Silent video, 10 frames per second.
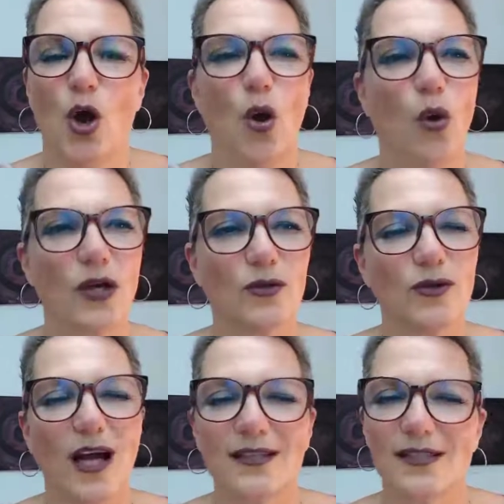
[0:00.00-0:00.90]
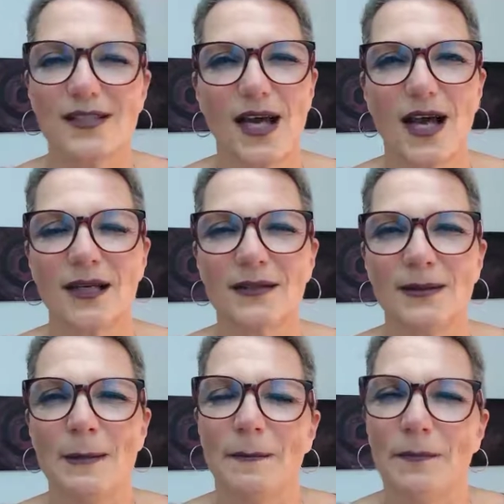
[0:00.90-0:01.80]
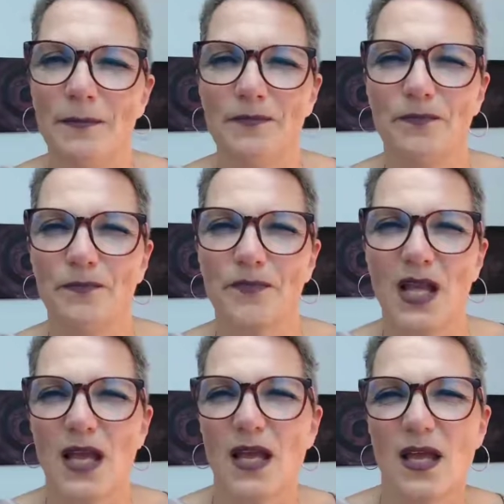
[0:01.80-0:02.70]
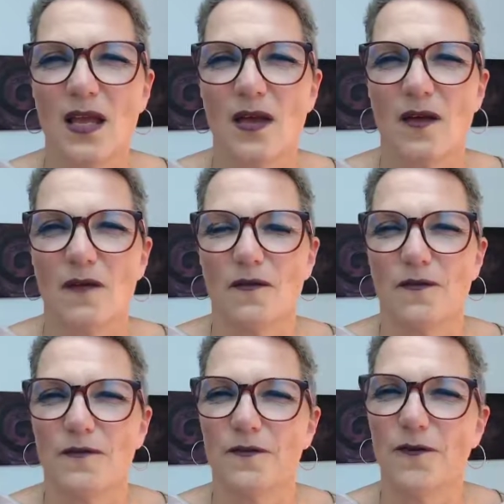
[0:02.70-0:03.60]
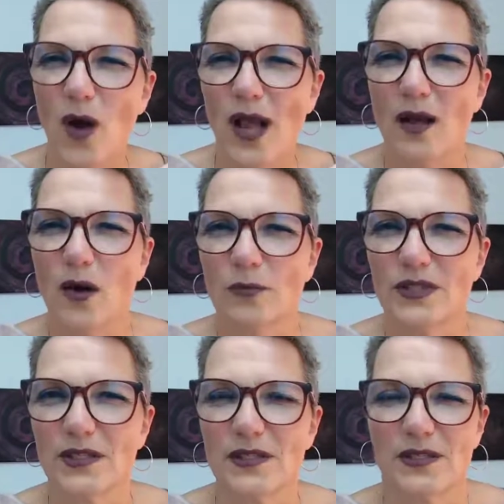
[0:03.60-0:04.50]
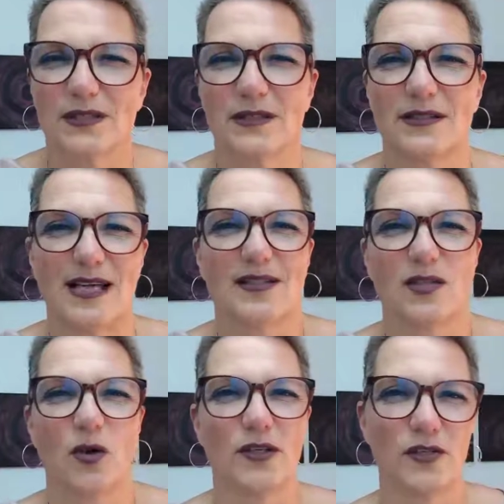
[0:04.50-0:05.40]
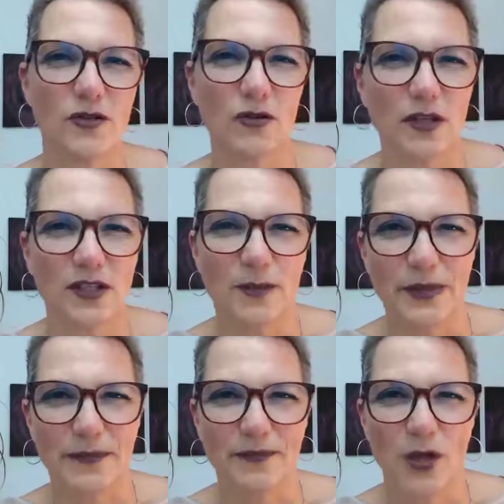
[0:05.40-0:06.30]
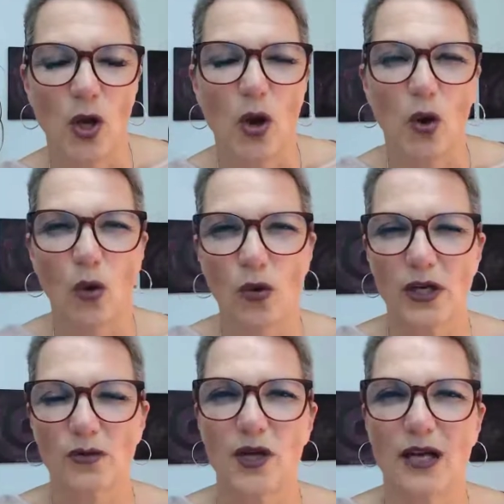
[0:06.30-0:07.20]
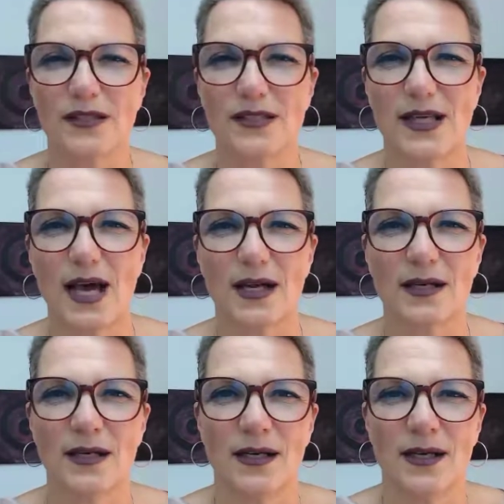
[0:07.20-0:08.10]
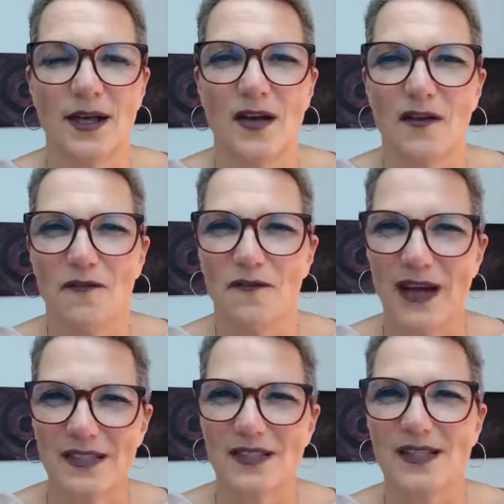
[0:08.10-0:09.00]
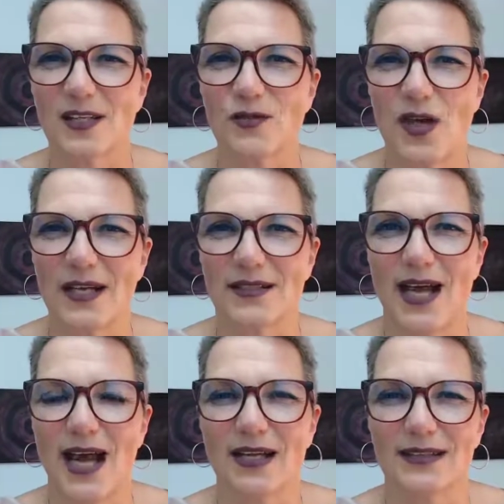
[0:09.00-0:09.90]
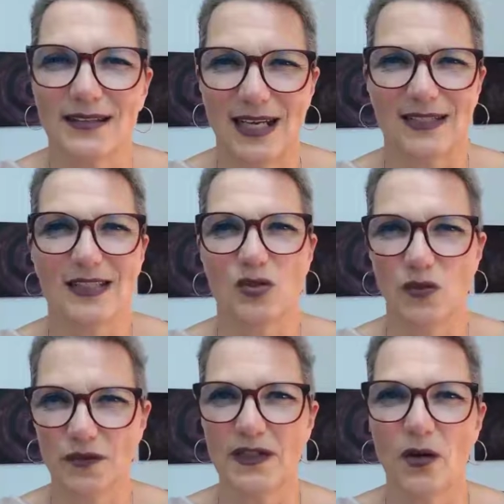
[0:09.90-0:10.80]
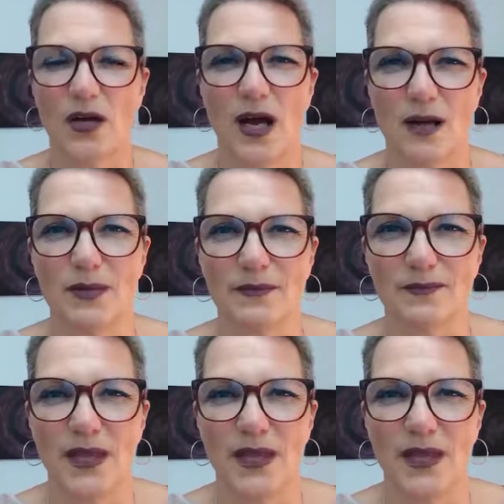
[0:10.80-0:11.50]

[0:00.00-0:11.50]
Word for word: Oder du kannst sagen, hm, woher kommt es, dass ich heute so glücklich bin? Oder du kannst sagen, was ist das für ein Tag, dass ich so viel Glück habe?